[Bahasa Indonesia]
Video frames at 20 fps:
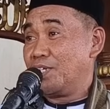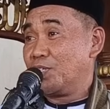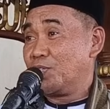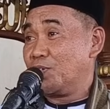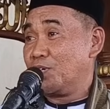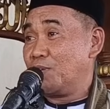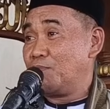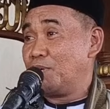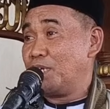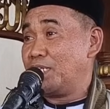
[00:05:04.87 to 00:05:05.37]

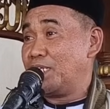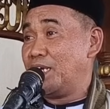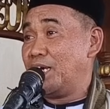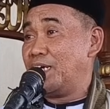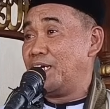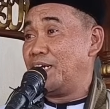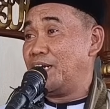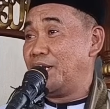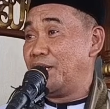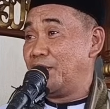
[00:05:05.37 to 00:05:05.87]
Asso
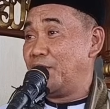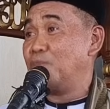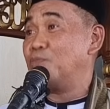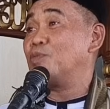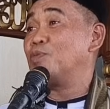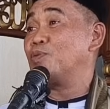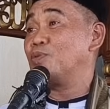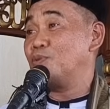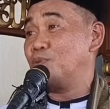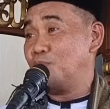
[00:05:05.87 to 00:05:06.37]
lamatiang
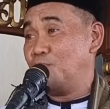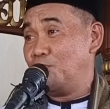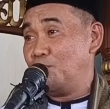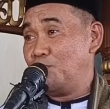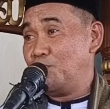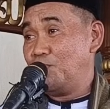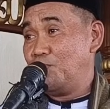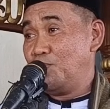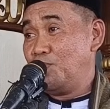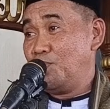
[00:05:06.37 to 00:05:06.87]
inenemu
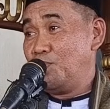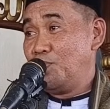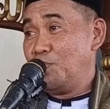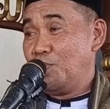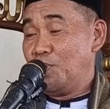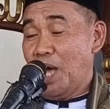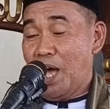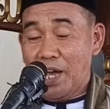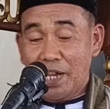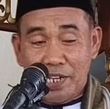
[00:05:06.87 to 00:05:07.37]

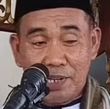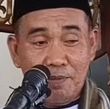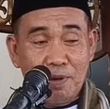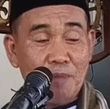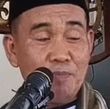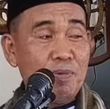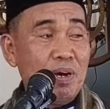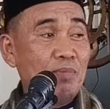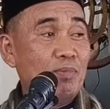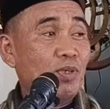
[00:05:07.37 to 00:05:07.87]
aja
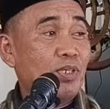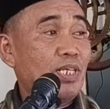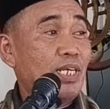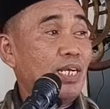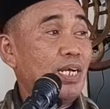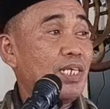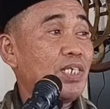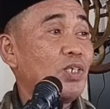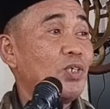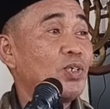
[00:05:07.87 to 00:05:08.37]
mapak
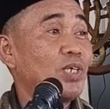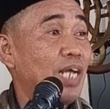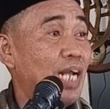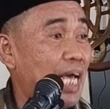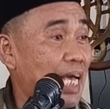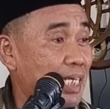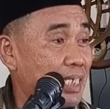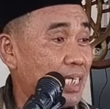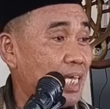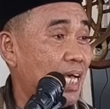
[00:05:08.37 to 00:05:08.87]
buting aso
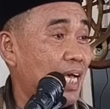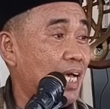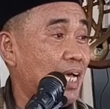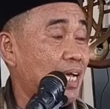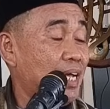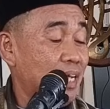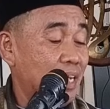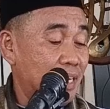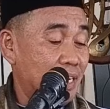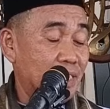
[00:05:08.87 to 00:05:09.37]

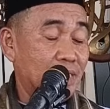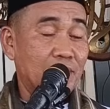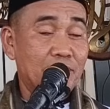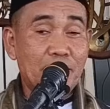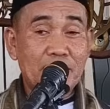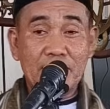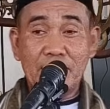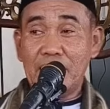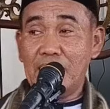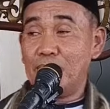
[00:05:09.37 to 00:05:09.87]
salasa asa
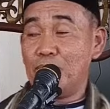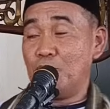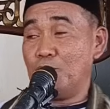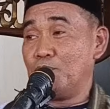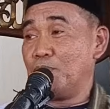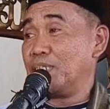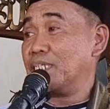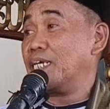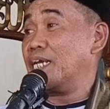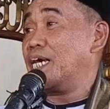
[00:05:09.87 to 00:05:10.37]
bahasa
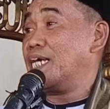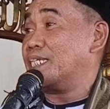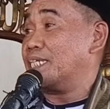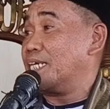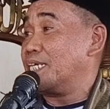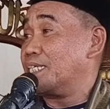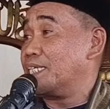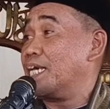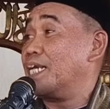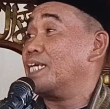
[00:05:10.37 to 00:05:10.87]
namom pas
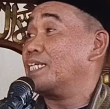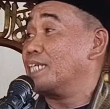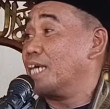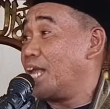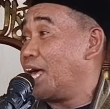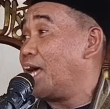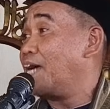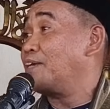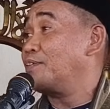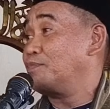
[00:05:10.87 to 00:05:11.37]
salasa salah
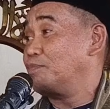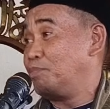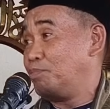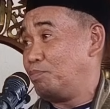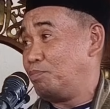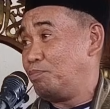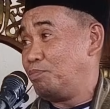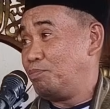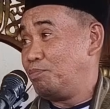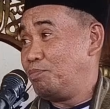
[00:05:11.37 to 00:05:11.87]
salang
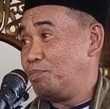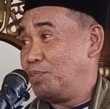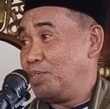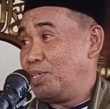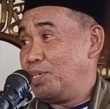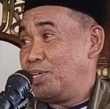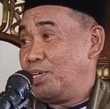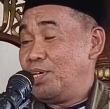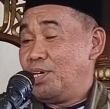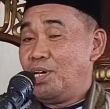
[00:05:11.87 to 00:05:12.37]

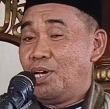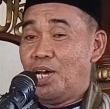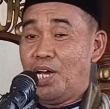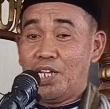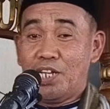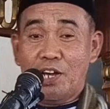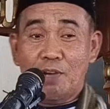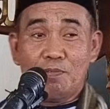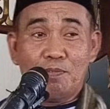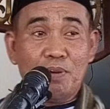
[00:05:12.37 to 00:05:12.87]

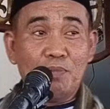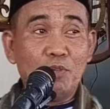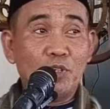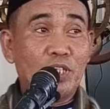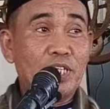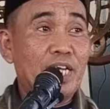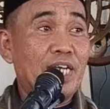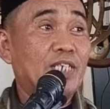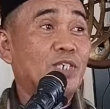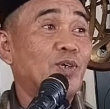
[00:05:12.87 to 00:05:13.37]
aja mapak
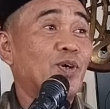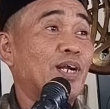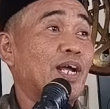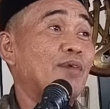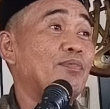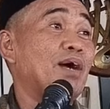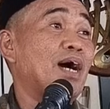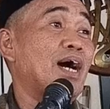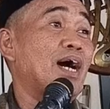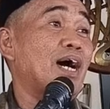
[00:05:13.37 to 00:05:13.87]
buting aso
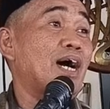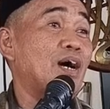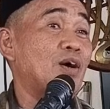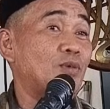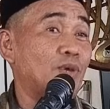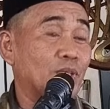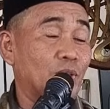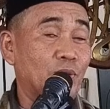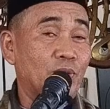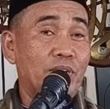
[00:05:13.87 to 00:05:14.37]

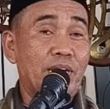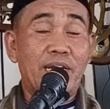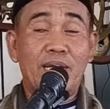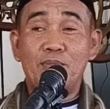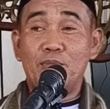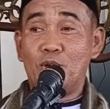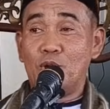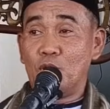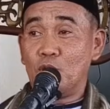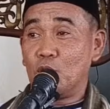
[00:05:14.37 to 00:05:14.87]
raba waktu
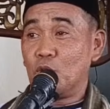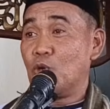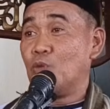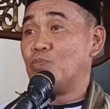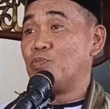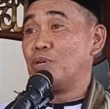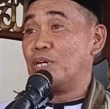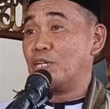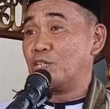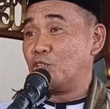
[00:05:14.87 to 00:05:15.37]
nade mulo
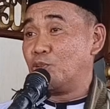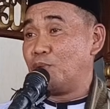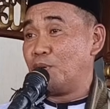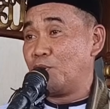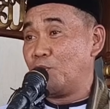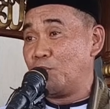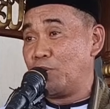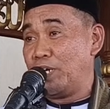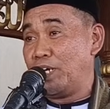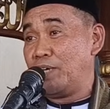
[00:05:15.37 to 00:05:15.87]
sompo letu
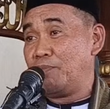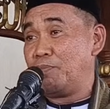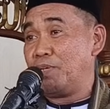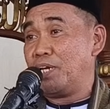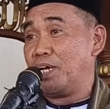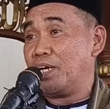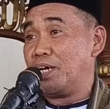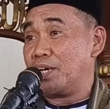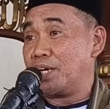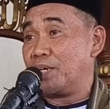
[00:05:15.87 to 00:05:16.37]
maku kedi
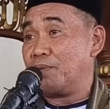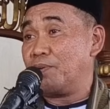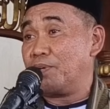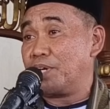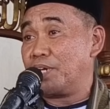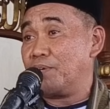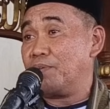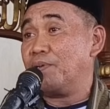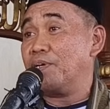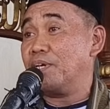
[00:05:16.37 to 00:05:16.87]
piga garewa
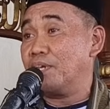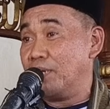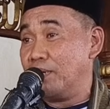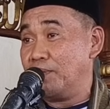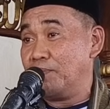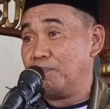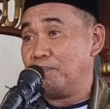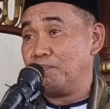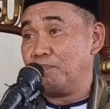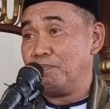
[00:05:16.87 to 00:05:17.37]
rewa he
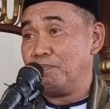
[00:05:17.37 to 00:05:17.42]
eh.